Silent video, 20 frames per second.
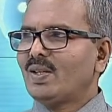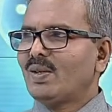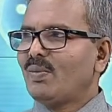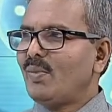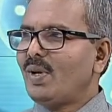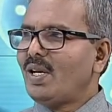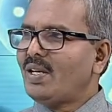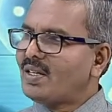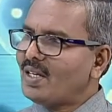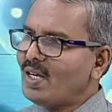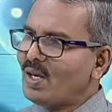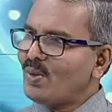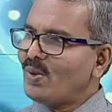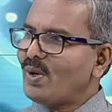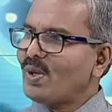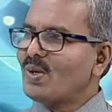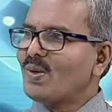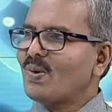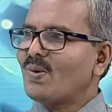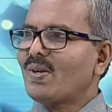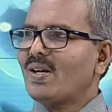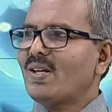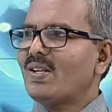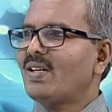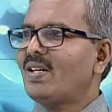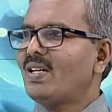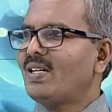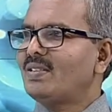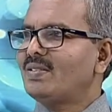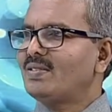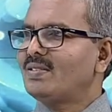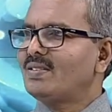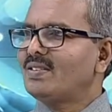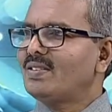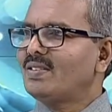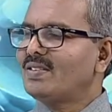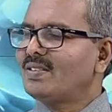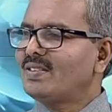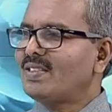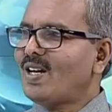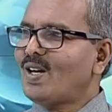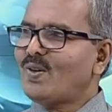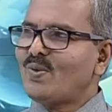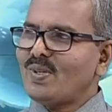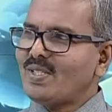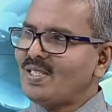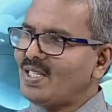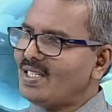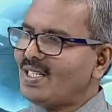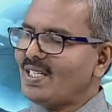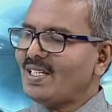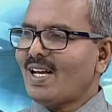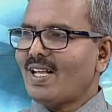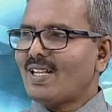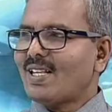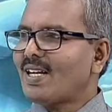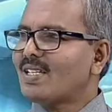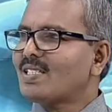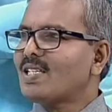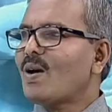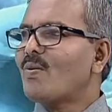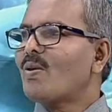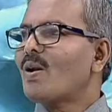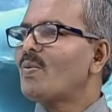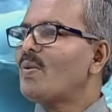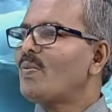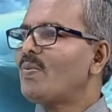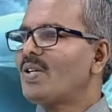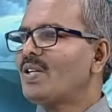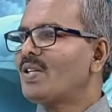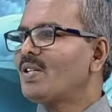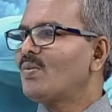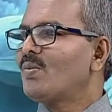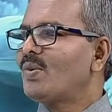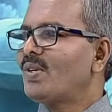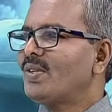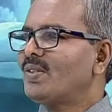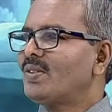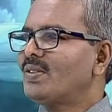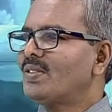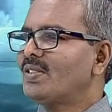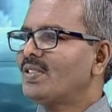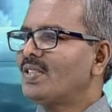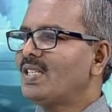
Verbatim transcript: மில்கே குடிக்கக்கூடாதா கஷ்டம் நான்வெஜ்ஜே அதெல்லாம் சாப்பிடாம எப்படி இருக்க முடியும்